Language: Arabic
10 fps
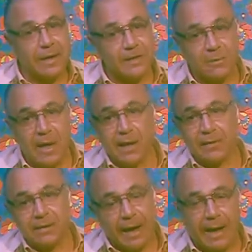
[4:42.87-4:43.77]

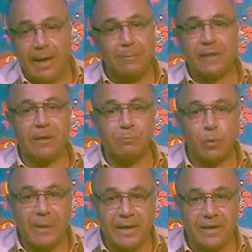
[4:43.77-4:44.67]
أصبحت علامة
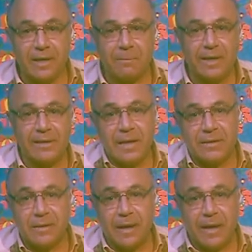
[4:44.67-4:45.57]
مميزة بعد
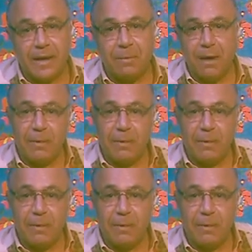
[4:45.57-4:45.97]
كأس العالم عام